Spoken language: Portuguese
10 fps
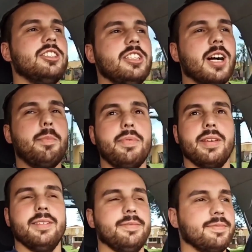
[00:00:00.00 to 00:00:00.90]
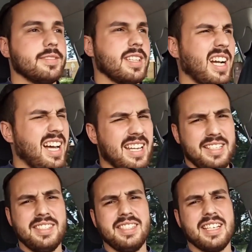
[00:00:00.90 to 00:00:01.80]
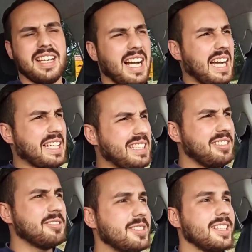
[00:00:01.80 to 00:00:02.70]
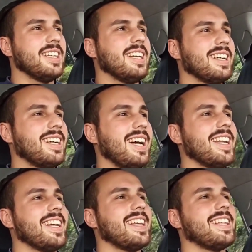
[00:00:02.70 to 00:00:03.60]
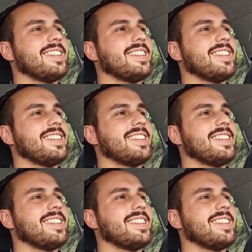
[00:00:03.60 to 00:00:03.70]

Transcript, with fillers: de up Cara, esse carrinho Cara,